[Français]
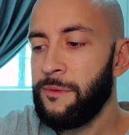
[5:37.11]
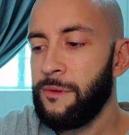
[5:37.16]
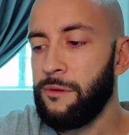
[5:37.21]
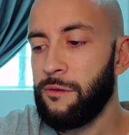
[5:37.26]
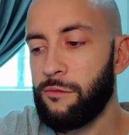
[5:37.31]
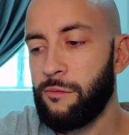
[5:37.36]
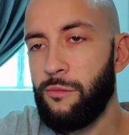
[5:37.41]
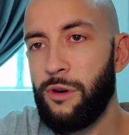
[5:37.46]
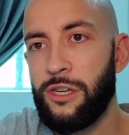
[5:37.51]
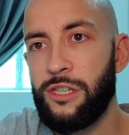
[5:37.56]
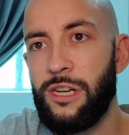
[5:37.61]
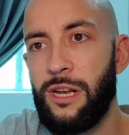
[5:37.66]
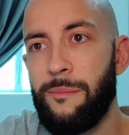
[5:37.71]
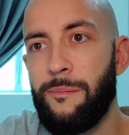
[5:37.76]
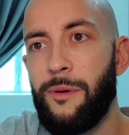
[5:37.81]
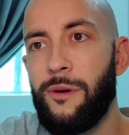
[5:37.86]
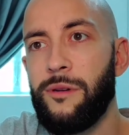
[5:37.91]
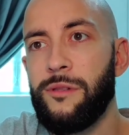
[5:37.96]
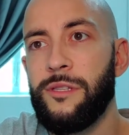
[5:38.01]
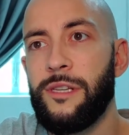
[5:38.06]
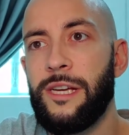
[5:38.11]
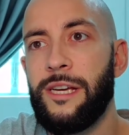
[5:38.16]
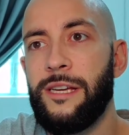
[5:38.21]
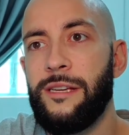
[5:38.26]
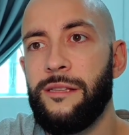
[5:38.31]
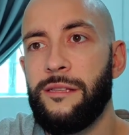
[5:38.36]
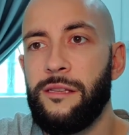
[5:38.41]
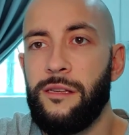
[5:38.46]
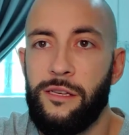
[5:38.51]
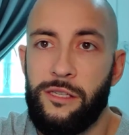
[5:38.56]
Donc moi je la
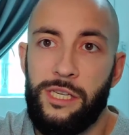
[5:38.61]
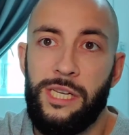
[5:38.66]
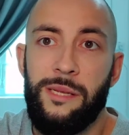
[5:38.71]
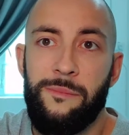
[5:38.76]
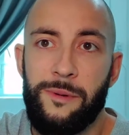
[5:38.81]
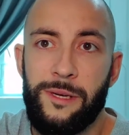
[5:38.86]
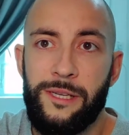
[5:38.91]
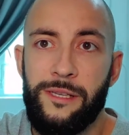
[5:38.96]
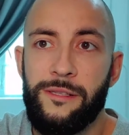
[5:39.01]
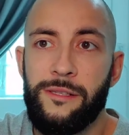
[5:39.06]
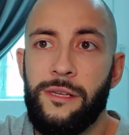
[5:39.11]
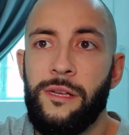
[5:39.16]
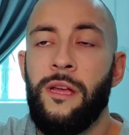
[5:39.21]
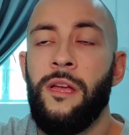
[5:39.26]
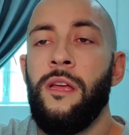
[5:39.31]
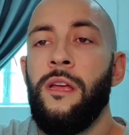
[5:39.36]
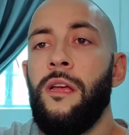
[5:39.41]
prendrais, et je l'ai prise.